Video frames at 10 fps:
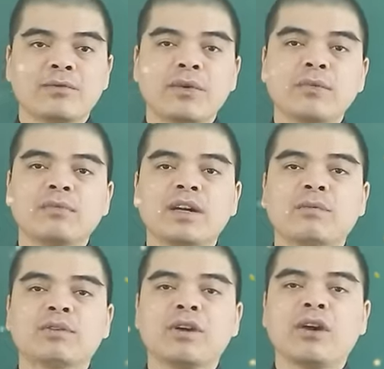phúc lộc
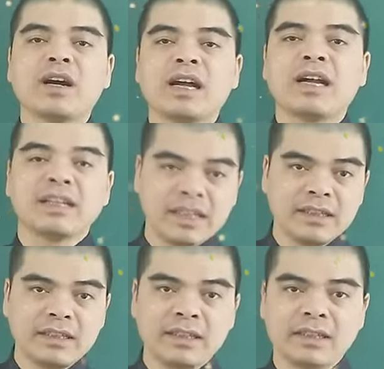thọ khang ninh
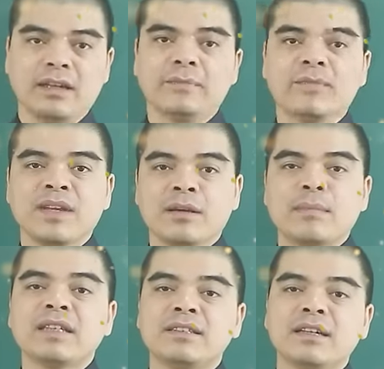đó
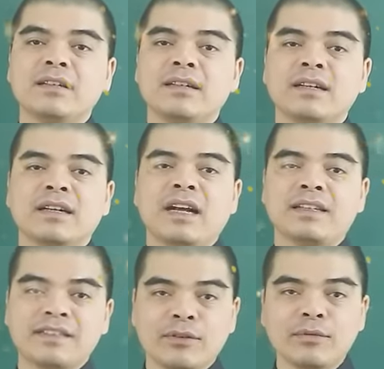bánh trưng, gà
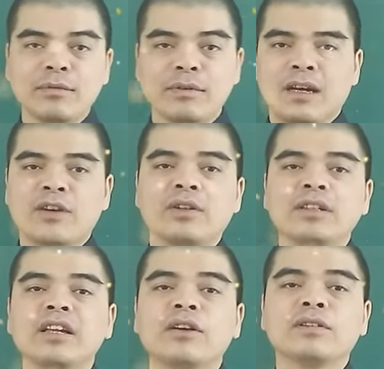trống. À, có
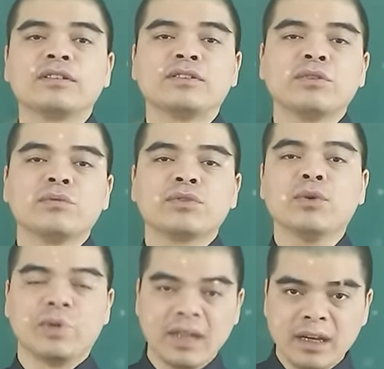những nơi còn sử dụng
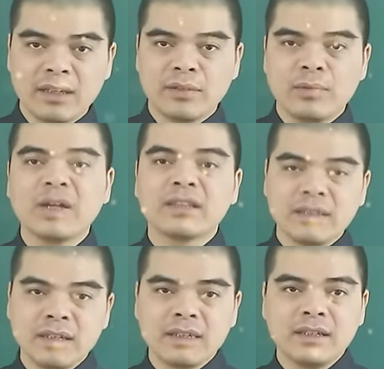thủ lợn, hoa
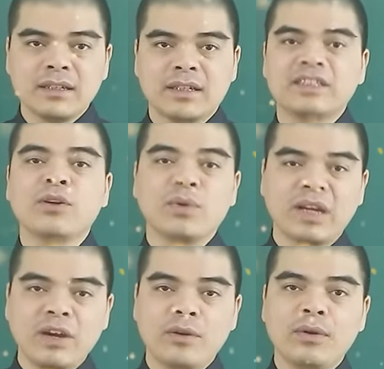tươi, trầu
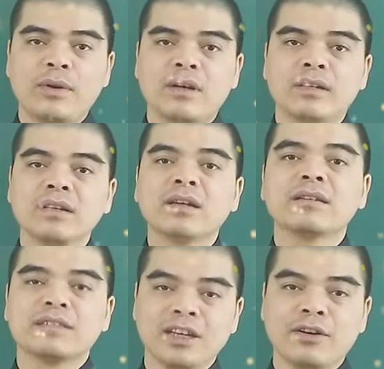cao, nước,
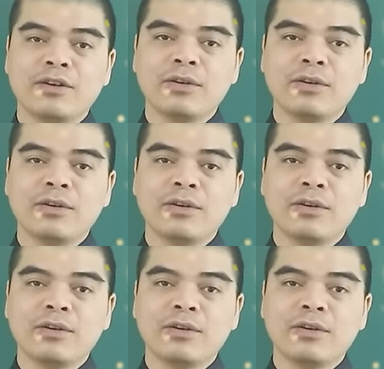rượu,